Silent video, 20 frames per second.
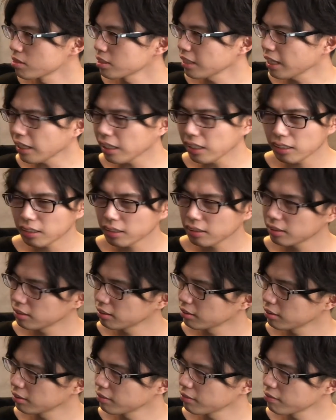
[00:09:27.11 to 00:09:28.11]
後ろか
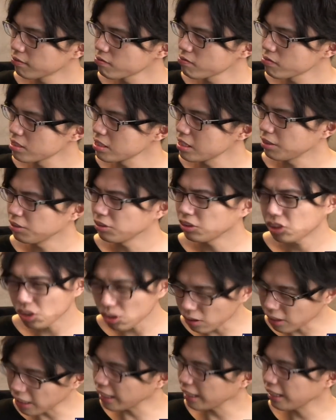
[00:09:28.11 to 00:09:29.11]
ら蹴られたやつ
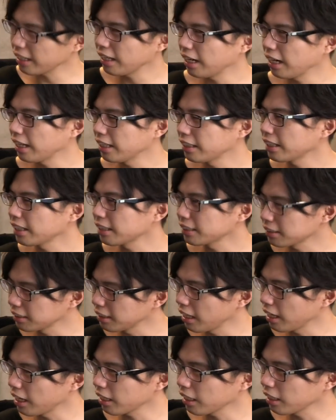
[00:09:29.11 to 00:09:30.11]
後ろから蹴られたやつ
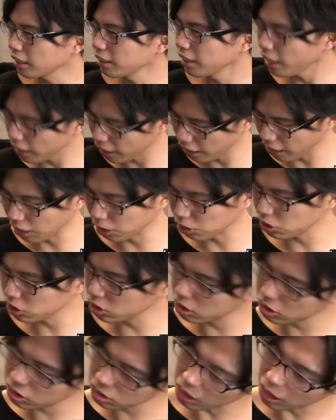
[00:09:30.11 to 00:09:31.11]
ねあれねあ、はい、
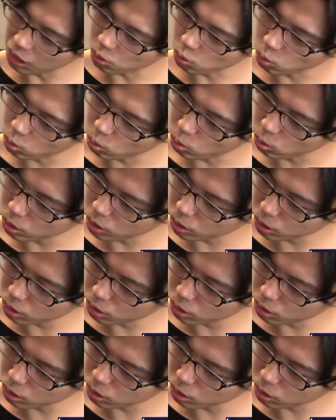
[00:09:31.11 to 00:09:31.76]
じあの